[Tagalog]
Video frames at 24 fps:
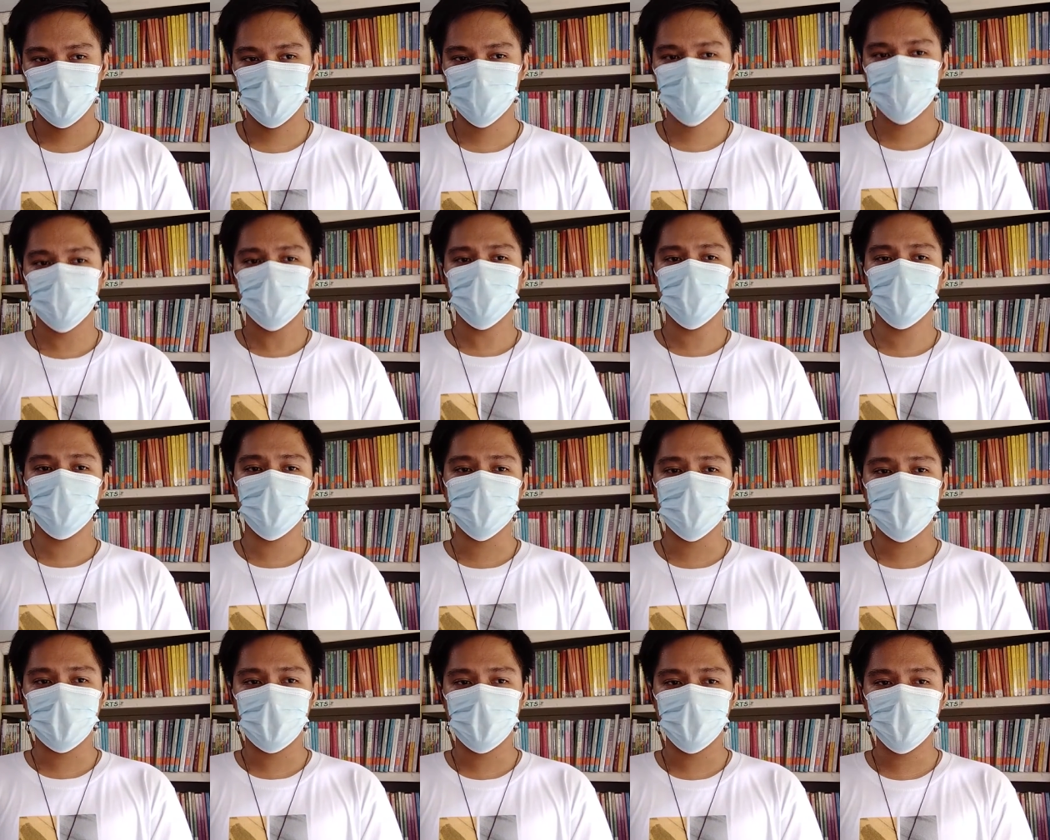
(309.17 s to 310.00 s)
Kung
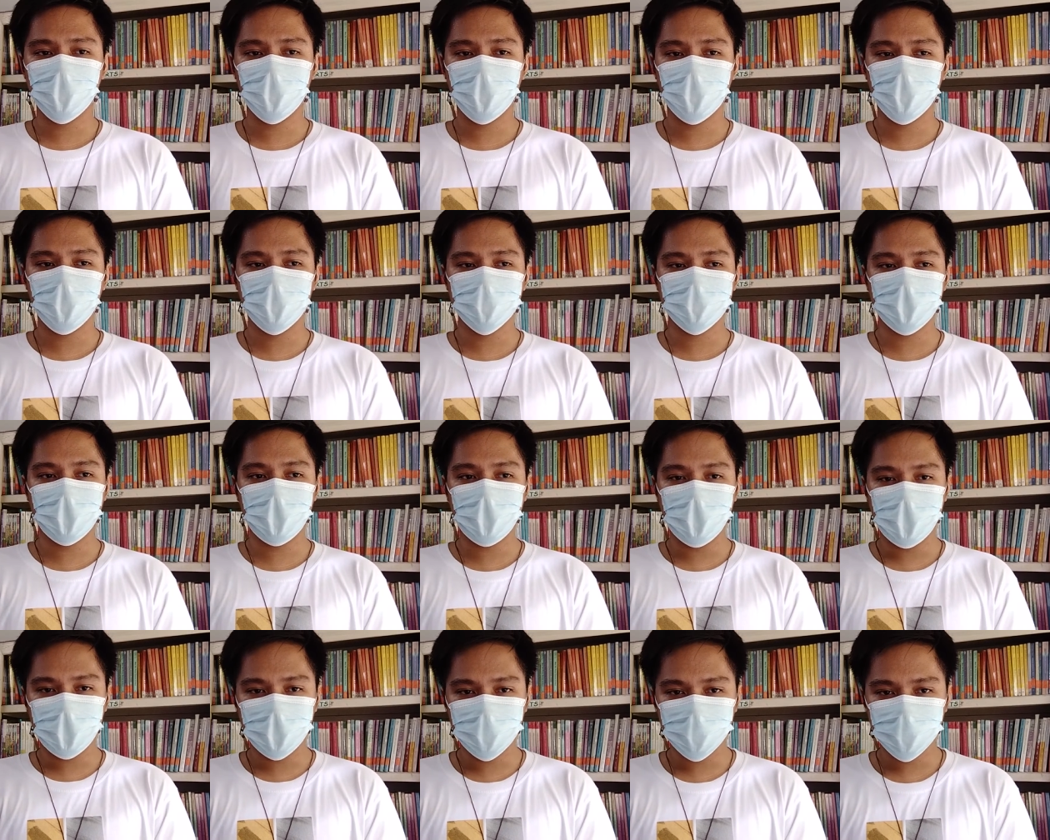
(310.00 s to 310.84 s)
sino pa tayong
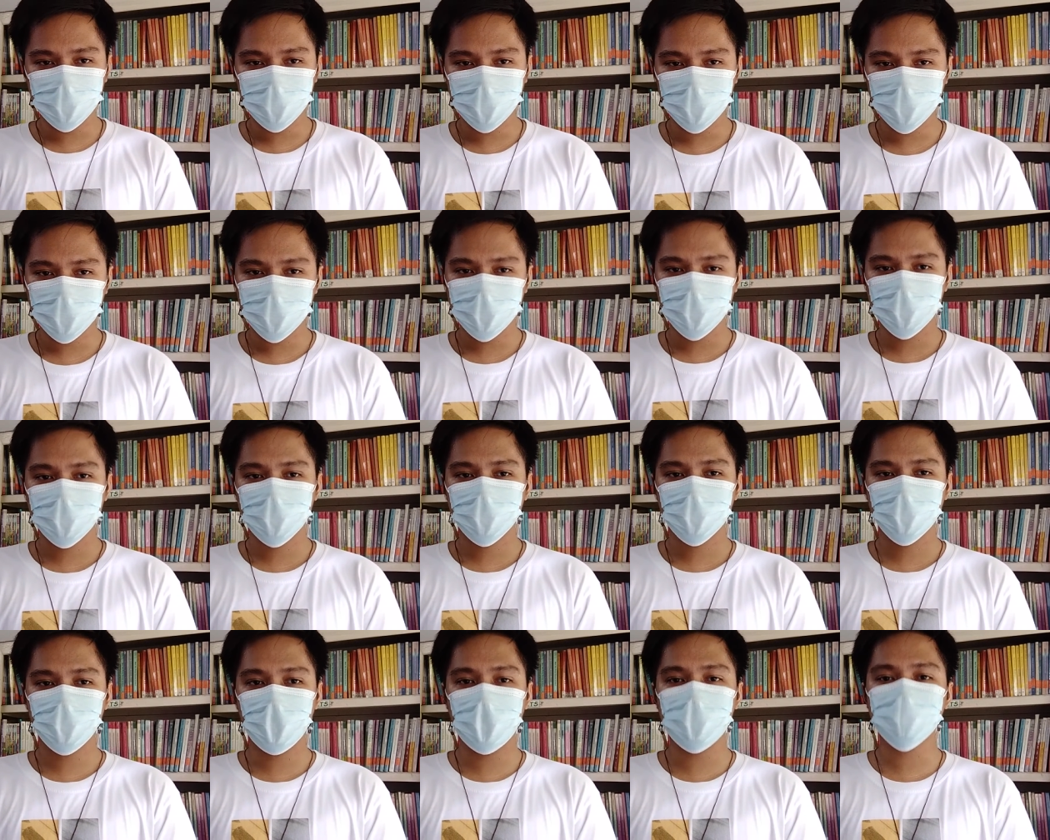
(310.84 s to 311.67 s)
kabataan,
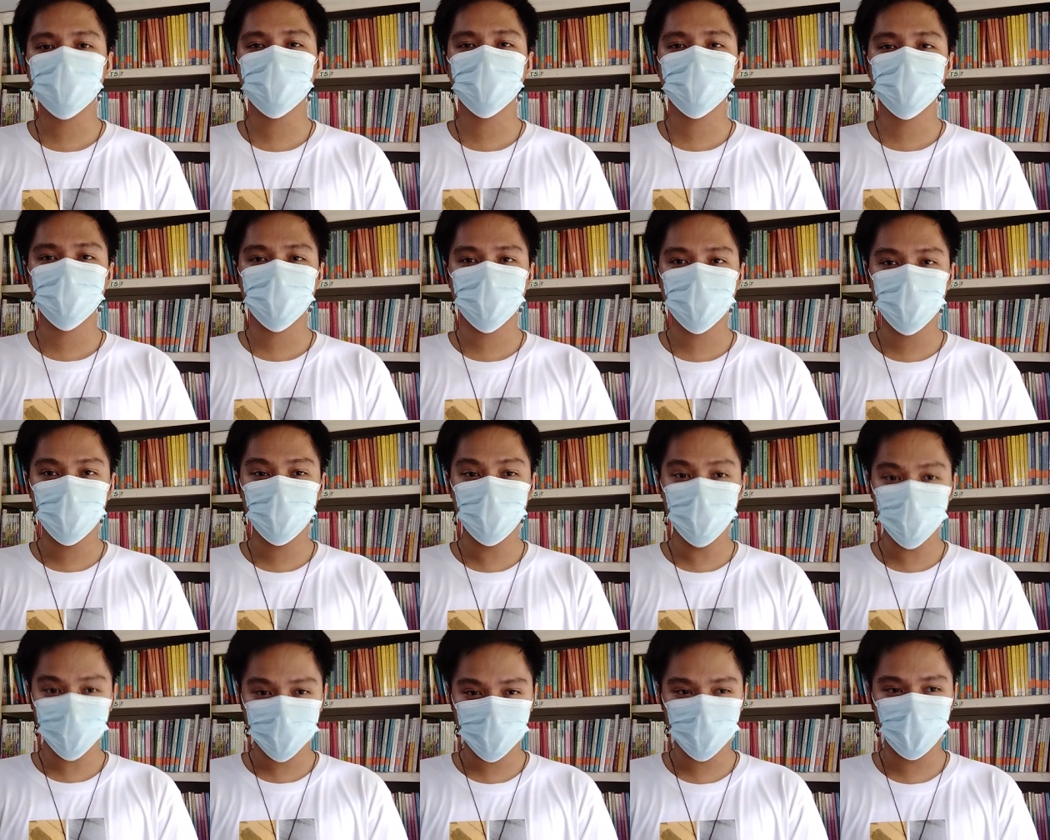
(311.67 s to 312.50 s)
mas
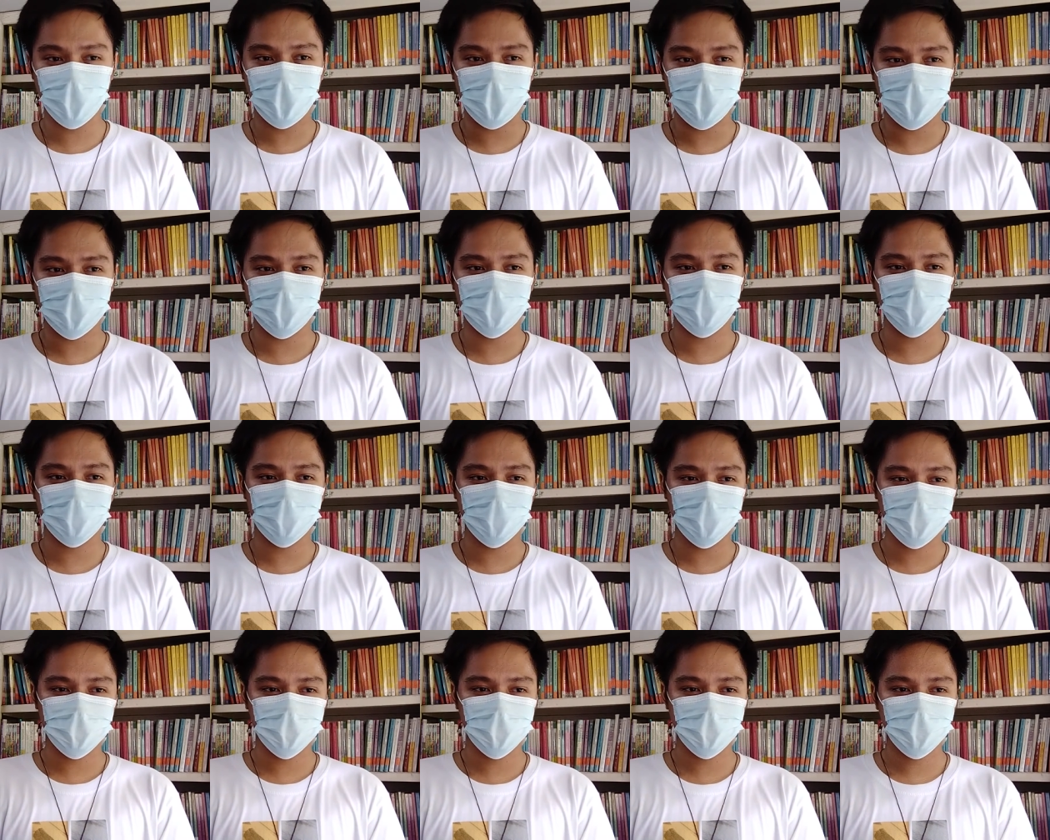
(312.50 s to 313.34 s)

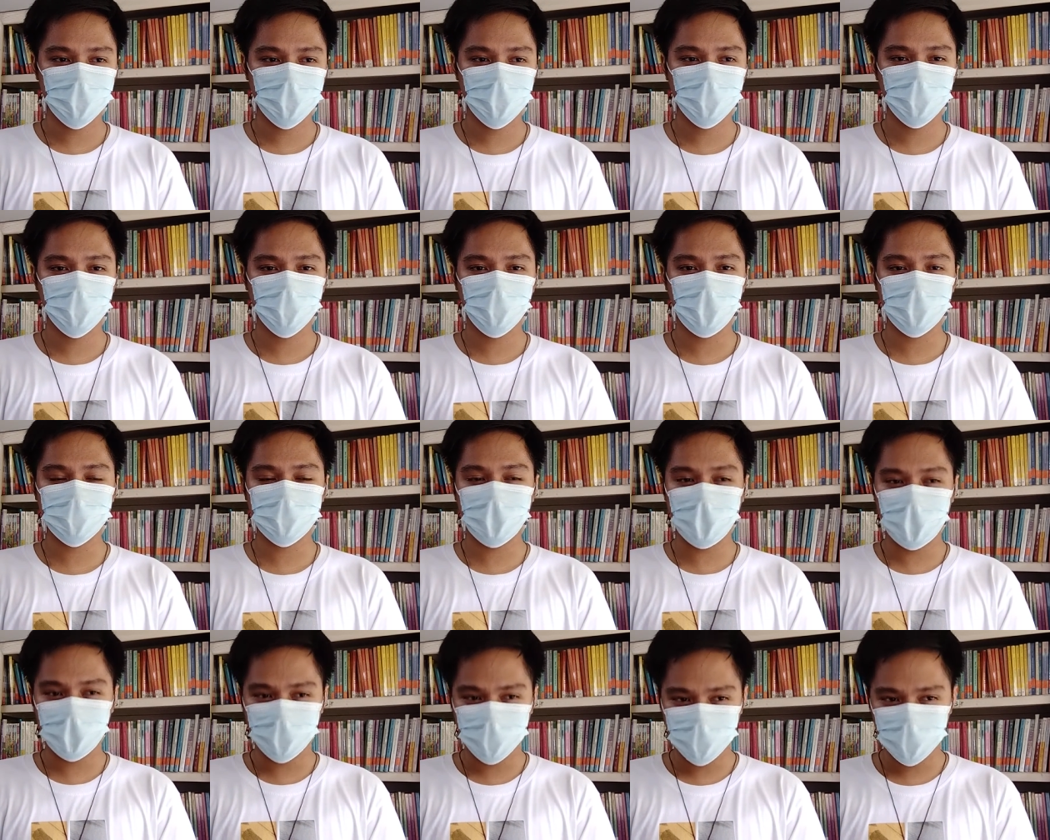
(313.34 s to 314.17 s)
sumusuway
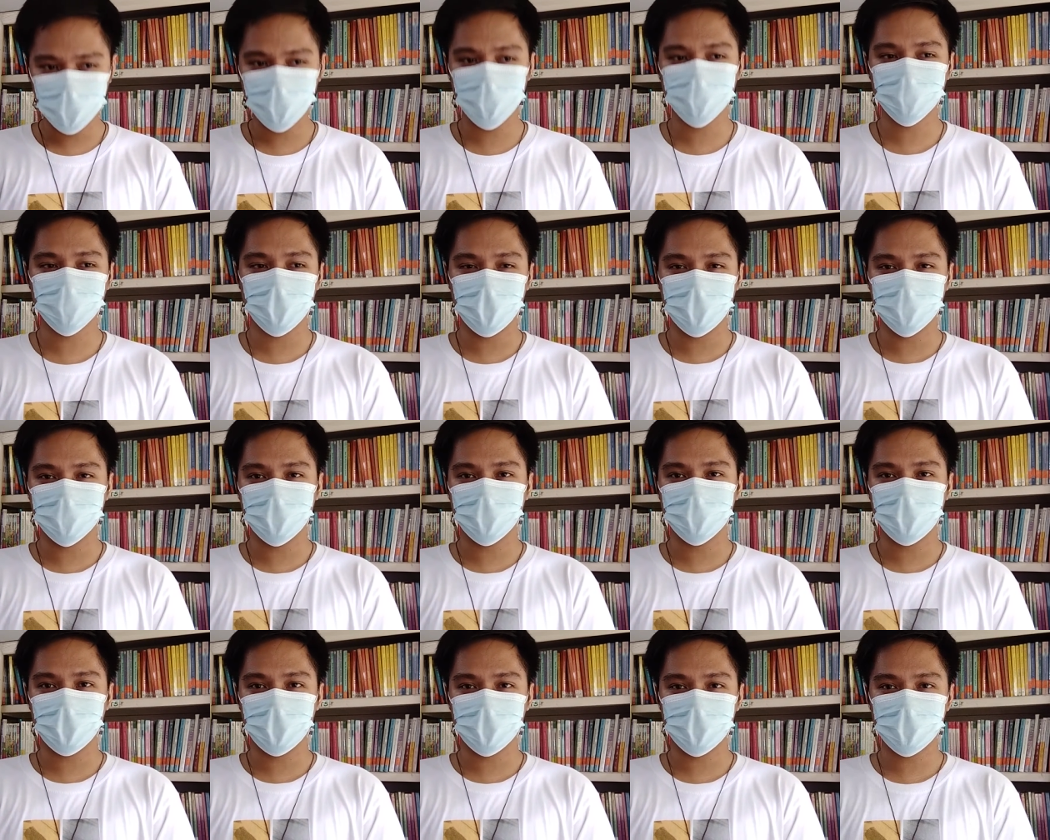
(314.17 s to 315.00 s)
patayo sa
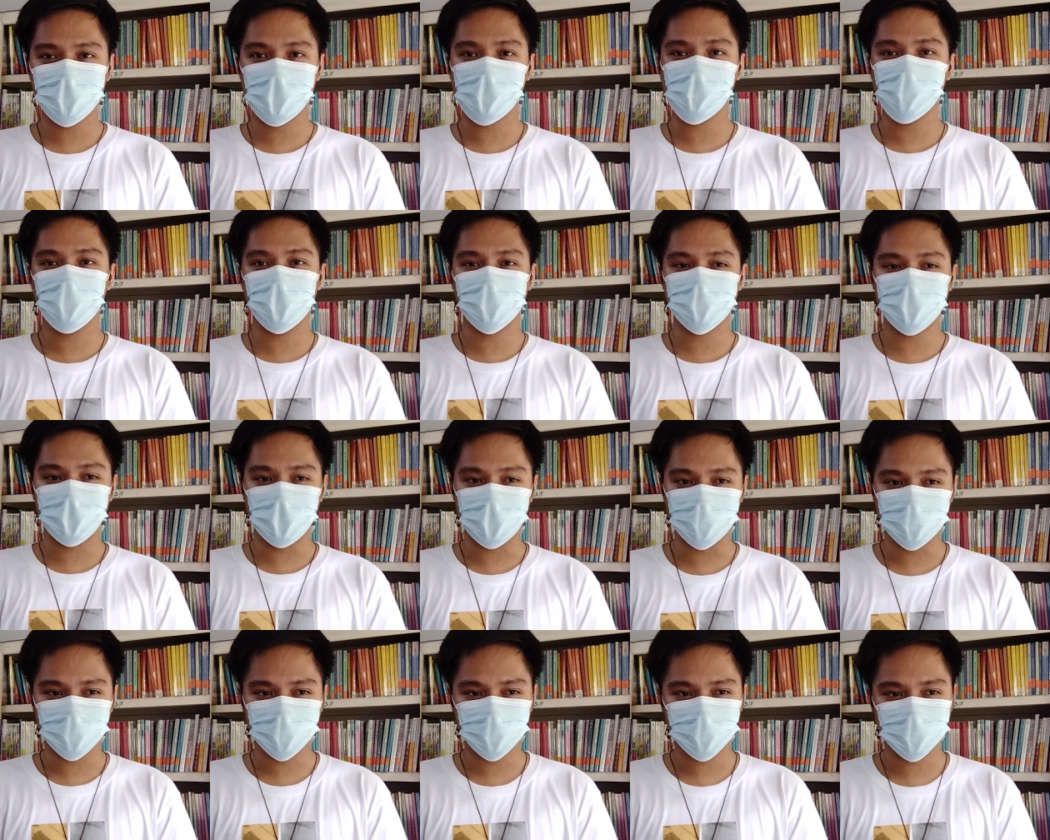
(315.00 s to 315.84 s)
itinakdang
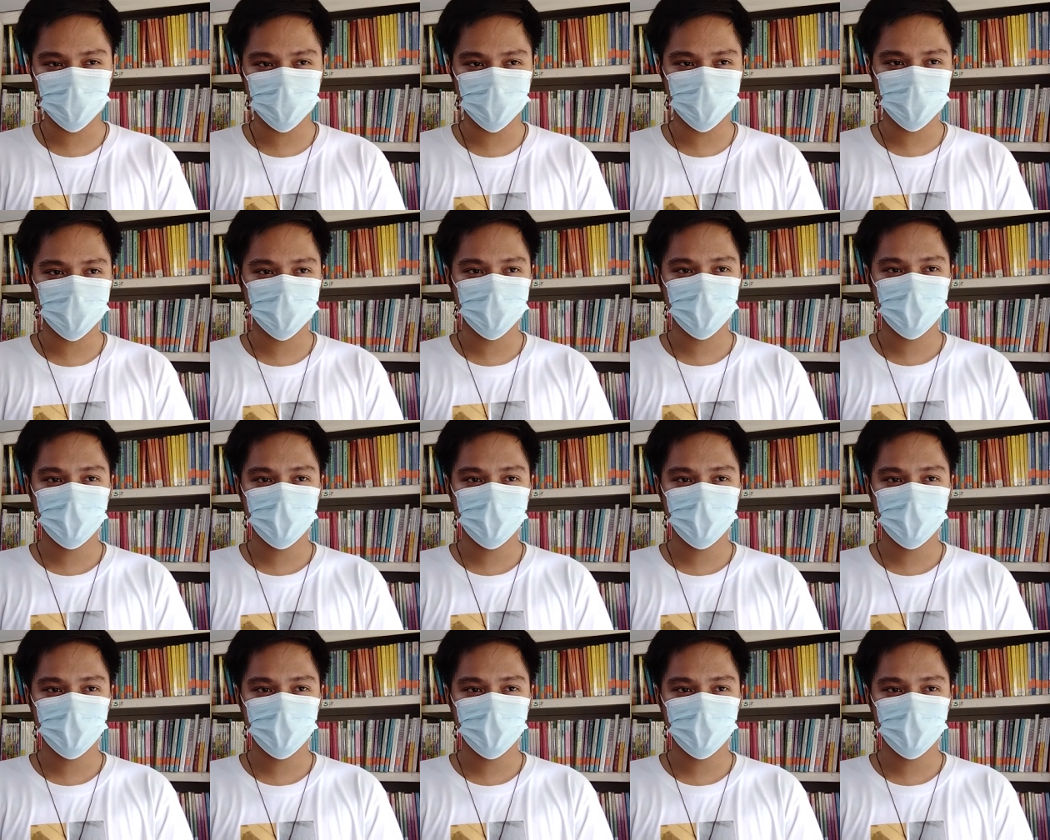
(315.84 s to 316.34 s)
batas.